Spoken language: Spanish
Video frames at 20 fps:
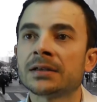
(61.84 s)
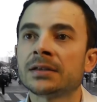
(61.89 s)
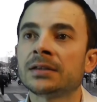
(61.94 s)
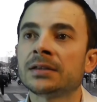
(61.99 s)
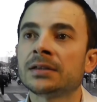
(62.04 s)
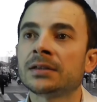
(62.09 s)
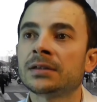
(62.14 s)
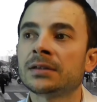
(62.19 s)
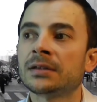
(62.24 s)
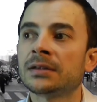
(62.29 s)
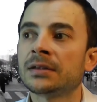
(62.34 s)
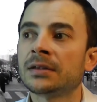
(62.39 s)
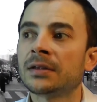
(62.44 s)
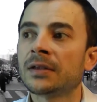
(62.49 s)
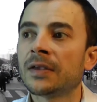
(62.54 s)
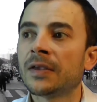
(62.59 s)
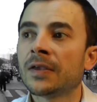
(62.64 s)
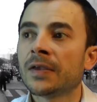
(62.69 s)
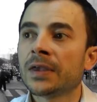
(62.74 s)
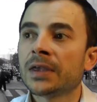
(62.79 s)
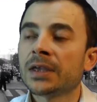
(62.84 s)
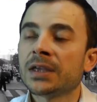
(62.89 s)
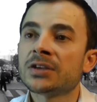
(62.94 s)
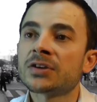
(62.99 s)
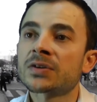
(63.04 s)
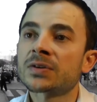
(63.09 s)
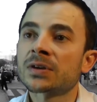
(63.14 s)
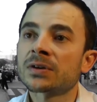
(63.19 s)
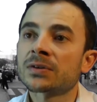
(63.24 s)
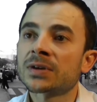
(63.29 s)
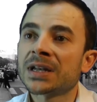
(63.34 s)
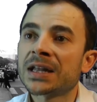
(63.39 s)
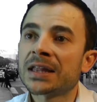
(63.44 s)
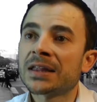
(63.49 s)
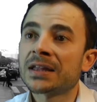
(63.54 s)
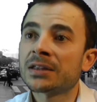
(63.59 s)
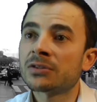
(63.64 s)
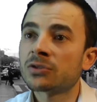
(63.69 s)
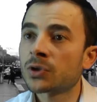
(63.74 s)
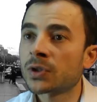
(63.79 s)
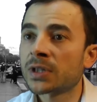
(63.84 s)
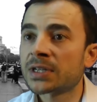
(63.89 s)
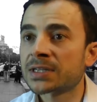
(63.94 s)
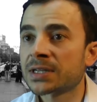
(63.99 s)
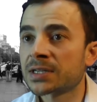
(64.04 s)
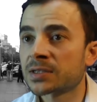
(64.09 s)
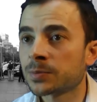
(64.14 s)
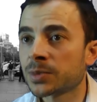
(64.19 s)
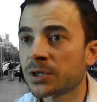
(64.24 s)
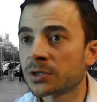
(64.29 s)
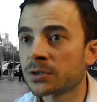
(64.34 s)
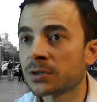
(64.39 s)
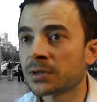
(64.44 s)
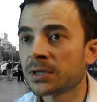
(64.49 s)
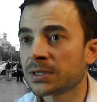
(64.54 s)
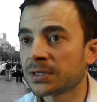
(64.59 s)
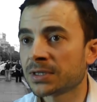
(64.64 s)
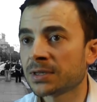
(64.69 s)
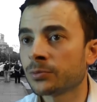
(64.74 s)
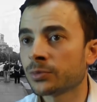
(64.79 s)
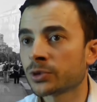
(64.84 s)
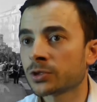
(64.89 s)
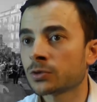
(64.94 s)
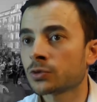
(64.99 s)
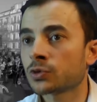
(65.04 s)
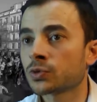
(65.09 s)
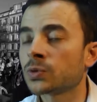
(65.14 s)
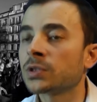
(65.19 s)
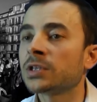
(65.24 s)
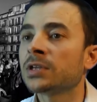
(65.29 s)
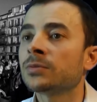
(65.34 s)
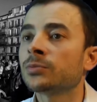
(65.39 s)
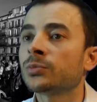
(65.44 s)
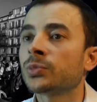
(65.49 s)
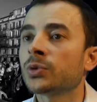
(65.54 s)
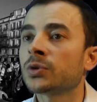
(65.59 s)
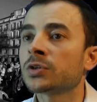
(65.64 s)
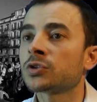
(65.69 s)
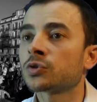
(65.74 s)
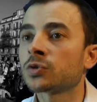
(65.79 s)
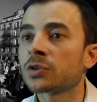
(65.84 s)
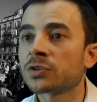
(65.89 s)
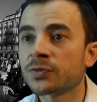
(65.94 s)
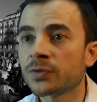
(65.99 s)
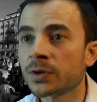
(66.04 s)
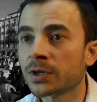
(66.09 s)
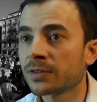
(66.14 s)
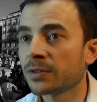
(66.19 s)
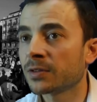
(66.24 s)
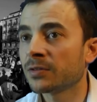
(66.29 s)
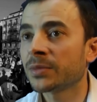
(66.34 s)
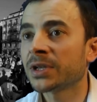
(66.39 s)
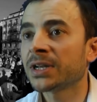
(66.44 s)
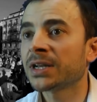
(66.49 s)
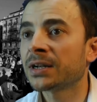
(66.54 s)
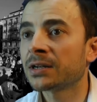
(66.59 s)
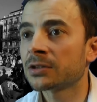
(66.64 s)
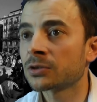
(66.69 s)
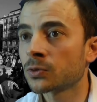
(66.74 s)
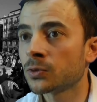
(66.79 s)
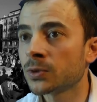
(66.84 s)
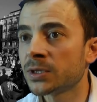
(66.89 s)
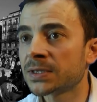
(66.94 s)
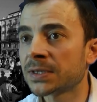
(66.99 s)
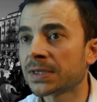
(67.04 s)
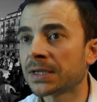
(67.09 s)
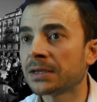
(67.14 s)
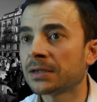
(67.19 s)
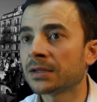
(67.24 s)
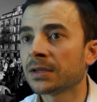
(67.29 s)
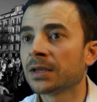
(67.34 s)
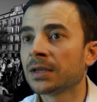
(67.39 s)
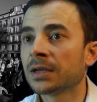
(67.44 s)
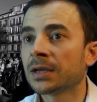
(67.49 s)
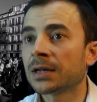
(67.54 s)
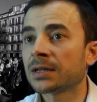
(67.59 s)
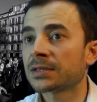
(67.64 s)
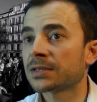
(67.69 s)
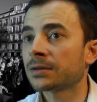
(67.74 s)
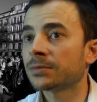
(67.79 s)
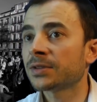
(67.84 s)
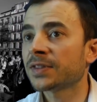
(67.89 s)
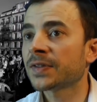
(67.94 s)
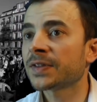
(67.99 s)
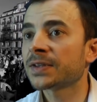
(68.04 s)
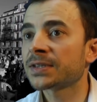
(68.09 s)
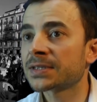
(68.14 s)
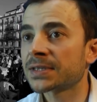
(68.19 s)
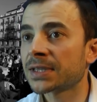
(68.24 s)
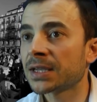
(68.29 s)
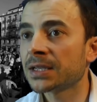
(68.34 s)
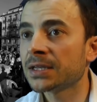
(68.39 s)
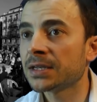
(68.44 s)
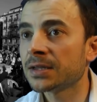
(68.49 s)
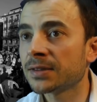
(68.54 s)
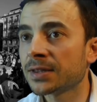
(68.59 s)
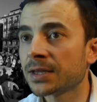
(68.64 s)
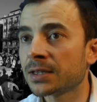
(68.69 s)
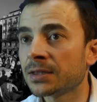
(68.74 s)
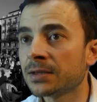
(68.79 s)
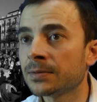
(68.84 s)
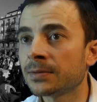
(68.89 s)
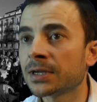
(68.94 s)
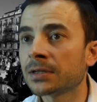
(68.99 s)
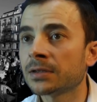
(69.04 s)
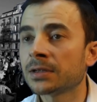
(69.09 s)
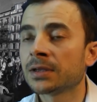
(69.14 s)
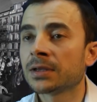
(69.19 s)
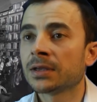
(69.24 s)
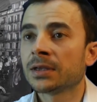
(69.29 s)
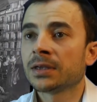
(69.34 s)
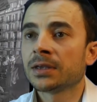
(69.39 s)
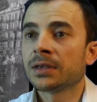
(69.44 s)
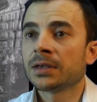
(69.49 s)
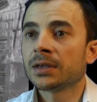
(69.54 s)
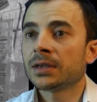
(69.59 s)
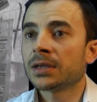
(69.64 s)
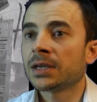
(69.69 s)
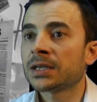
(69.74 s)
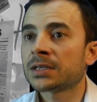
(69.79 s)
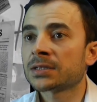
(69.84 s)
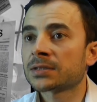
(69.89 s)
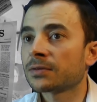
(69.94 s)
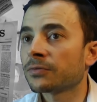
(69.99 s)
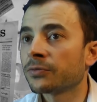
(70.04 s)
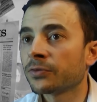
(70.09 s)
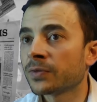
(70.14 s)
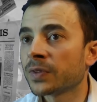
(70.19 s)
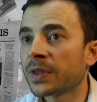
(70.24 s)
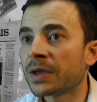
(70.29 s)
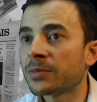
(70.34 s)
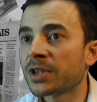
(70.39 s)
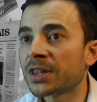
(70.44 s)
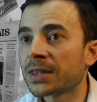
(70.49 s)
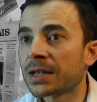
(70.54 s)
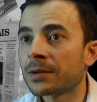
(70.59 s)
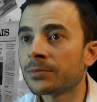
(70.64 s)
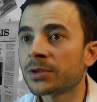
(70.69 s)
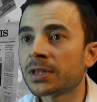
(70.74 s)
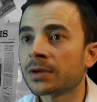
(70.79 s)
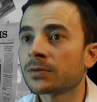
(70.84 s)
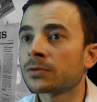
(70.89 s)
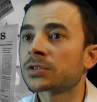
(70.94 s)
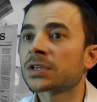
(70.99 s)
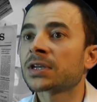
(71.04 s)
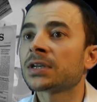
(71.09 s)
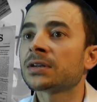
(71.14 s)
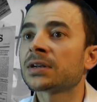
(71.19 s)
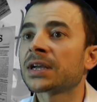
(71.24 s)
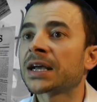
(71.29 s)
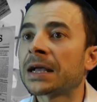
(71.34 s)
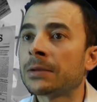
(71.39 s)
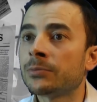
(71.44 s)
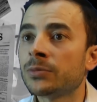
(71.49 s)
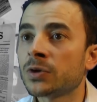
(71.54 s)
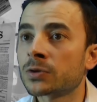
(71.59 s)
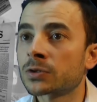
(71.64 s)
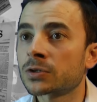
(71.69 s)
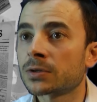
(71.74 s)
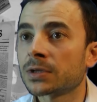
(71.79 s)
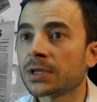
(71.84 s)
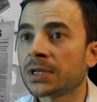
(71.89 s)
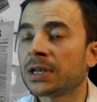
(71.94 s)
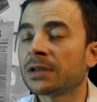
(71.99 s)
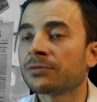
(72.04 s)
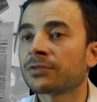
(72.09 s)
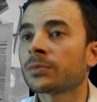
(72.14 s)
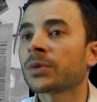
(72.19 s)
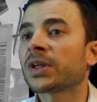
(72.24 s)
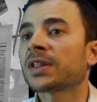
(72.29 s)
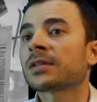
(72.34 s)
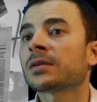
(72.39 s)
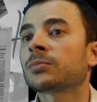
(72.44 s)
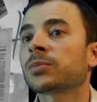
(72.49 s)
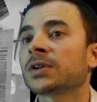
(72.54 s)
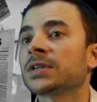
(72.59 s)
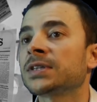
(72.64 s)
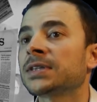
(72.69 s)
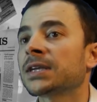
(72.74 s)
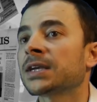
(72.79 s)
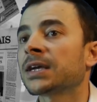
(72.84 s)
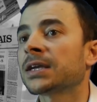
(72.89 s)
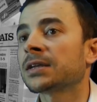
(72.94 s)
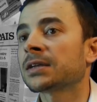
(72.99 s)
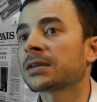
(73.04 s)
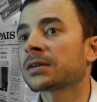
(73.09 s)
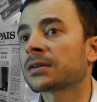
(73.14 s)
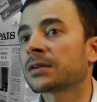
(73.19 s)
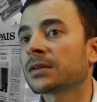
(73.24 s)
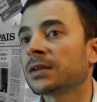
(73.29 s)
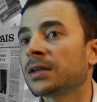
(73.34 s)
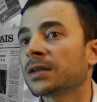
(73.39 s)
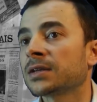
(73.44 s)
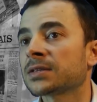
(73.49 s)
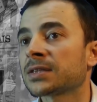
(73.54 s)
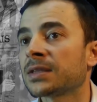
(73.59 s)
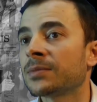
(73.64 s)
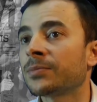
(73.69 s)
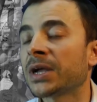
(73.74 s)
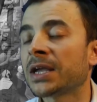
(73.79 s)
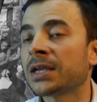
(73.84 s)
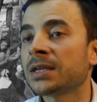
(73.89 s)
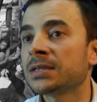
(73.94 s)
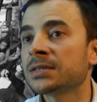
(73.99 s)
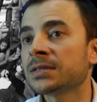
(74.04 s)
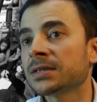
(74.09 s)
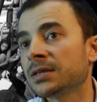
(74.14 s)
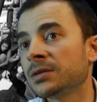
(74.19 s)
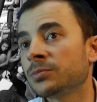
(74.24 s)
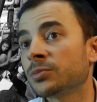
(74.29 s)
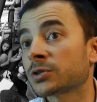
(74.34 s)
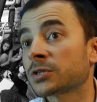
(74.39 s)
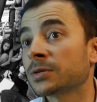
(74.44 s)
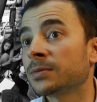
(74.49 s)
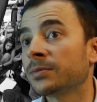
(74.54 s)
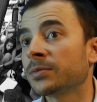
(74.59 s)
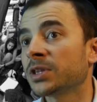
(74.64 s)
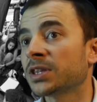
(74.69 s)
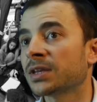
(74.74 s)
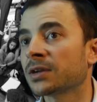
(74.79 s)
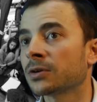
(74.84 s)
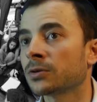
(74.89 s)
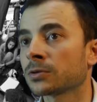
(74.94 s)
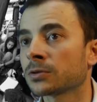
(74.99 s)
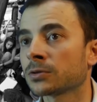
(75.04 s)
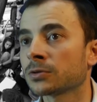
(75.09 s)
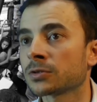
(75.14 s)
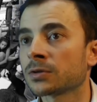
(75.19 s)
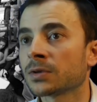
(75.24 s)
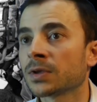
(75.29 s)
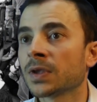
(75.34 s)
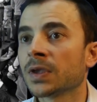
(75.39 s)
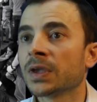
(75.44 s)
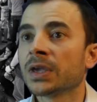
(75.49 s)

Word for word: y yo creo que la de todas las personas que han puesto su tiempo y su esfuerzo de manera altruista al servicio de esta iniciativa, es fundamentalmente conseguir cambios en la forma de hacer política en, este país y posiblemente en otros.